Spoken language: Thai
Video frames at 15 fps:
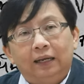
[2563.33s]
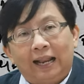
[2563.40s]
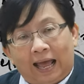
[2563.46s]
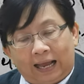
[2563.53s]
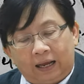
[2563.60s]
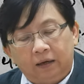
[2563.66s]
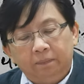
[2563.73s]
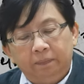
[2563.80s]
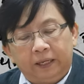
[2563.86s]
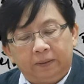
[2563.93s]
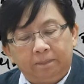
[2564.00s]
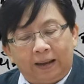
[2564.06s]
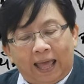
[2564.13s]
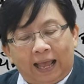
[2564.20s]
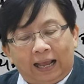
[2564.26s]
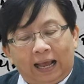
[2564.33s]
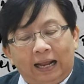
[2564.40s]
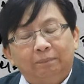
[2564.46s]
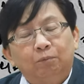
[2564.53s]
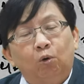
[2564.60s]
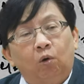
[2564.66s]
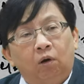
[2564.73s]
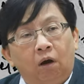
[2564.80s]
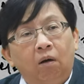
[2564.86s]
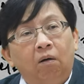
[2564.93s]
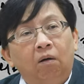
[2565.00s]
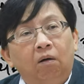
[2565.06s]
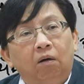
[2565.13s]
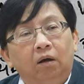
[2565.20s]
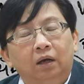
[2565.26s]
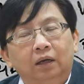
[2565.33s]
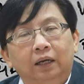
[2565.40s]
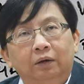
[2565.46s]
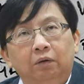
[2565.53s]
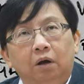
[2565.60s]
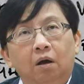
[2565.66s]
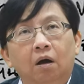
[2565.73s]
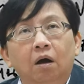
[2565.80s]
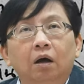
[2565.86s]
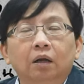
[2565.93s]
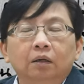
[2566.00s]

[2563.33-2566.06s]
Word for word: หลังเปลี่ยนแปลงการปกครองแล้วก็